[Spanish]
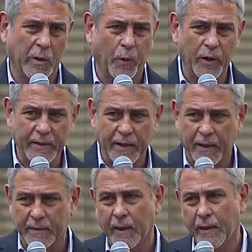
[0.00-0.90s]

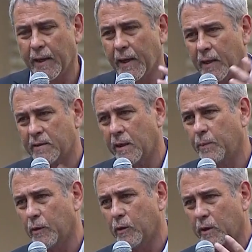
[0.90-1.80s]
políticas y que le hace ir
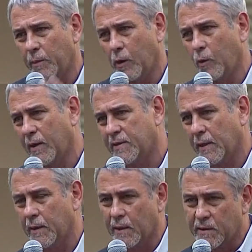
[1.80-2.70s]
para determinados lugares a esa
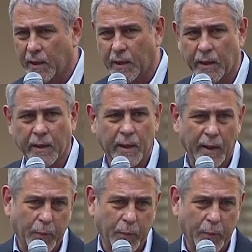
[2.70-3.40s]
gente. Así que la